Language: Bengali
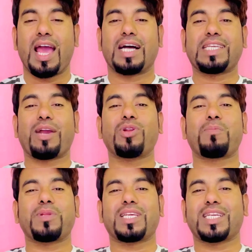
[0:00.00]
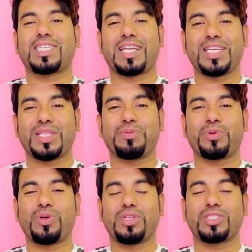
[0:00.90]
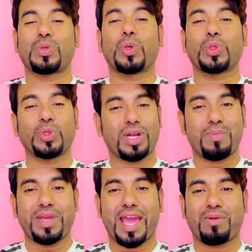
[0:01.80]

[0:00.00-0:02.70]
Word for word: আচ্ছা এখন আপনাদেরকে জানিয়ে দেব কত গ্রামে